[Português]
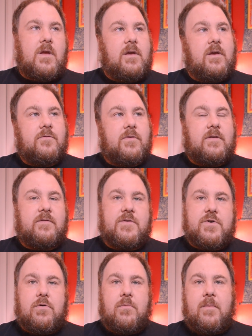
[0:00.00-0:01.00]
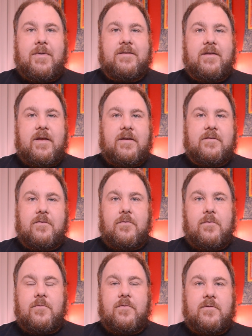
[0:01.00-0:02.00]
que isso aqui seja como a Matrix, ou
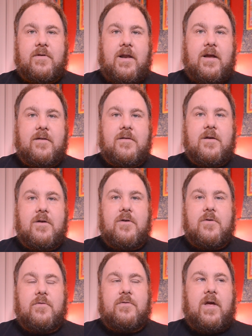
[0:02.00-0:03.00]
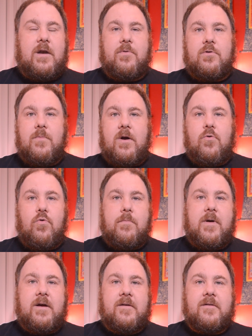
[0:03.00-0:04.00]
como, sei lá, o cérebro numa
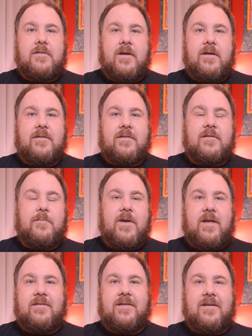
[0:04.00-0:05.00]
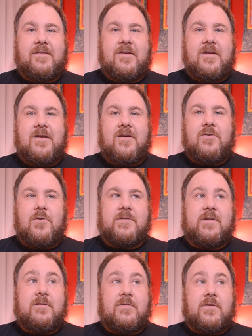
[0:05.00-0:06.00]
cuba, né? Essa experiência.
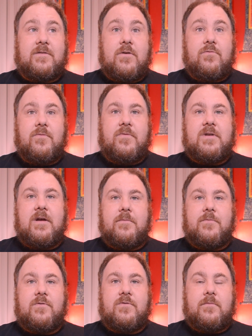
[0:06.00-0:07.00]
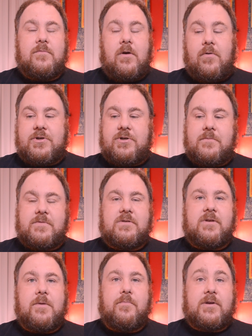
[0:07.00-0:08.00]
Nossa, nós não duvidamos, não achamos que
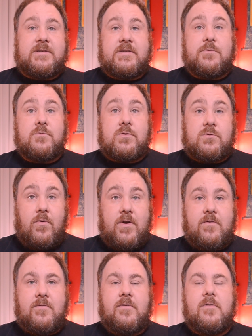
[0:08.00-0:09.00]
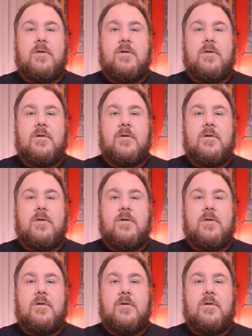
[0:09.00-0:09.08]
isso aqui possa ser um sonho.